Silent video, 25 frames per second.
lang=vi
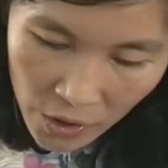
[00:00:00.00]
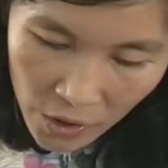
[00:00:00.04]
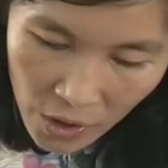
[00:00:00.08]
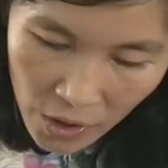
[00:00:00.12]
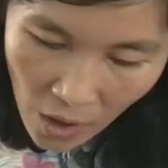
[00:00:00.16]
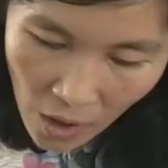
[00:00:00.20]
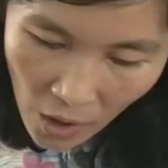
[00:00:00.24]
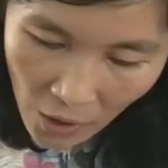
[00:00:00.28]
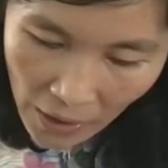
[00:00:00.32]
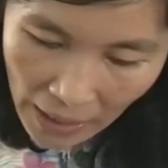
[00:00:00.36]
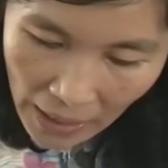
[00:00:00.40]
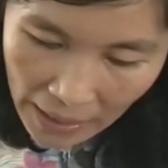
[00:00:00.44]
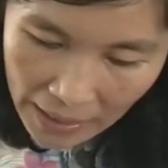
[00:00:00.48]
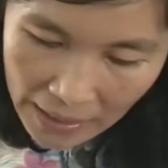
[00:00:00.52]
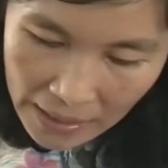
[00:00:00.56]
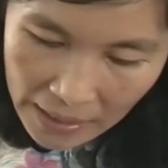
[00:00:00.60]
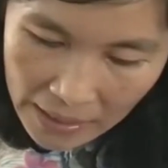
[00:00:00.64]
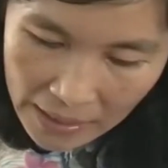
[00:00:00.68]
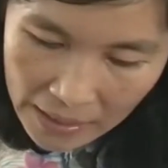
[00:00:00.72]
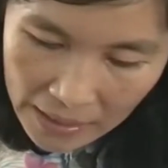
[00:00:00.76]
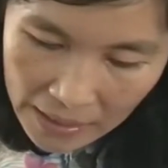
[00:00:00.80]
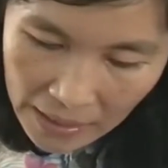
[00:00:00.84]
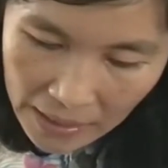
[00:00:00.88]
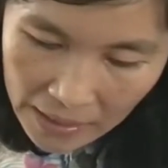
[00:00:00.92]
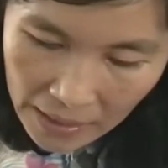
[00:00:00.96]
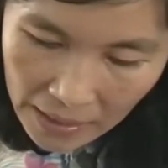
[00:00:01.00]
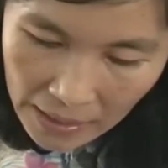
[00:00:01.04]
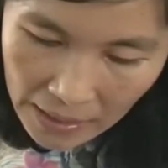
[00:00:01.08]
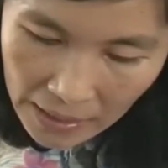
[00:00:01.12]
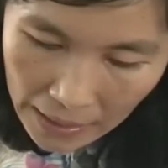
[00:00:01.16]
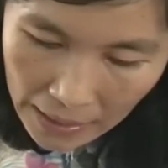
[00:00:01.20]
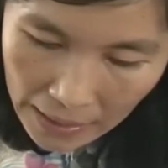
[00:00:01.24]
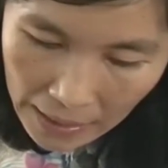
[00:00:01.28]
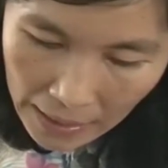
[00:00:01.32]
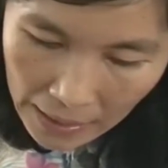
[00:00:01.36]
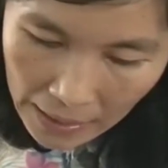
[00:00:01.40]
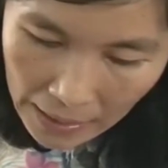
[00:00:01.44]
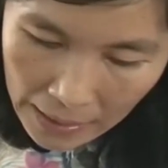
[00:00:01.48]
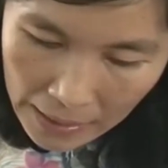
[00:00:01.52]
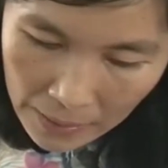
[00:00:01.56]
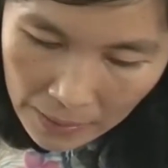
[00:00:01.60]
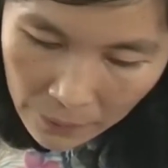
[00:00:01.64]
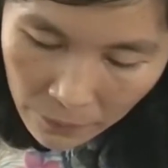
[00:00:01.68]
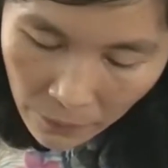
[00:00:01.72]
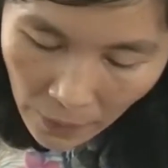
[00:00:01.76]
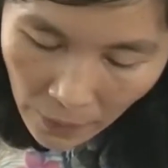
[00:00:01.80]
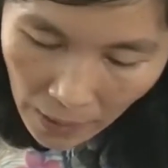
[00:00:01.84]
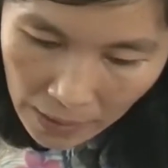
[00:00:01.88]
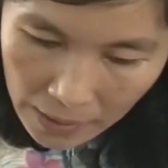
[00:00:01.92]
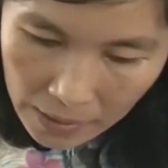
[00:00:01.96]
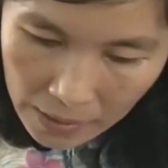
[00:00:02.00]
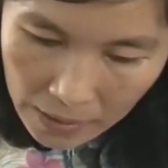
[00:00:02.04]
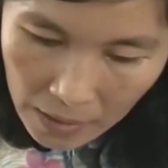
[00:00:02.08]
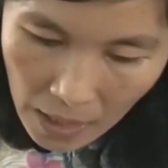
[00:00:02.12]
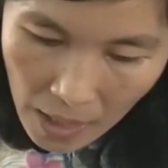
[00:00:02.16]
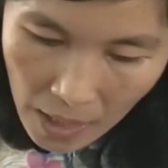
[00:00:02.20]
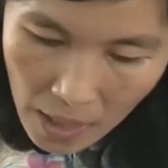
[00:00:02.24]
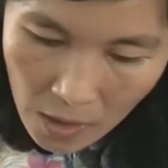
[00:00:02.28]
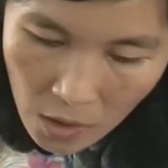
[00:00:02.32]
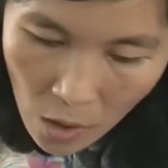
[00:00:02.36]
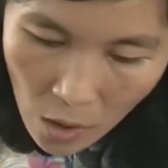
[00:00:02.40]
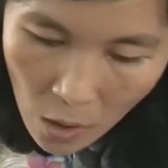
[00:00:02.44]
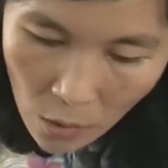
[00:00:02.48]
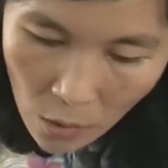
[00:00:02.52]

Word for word: giáo viên đã tốt hơn. Quan trọng hơn là các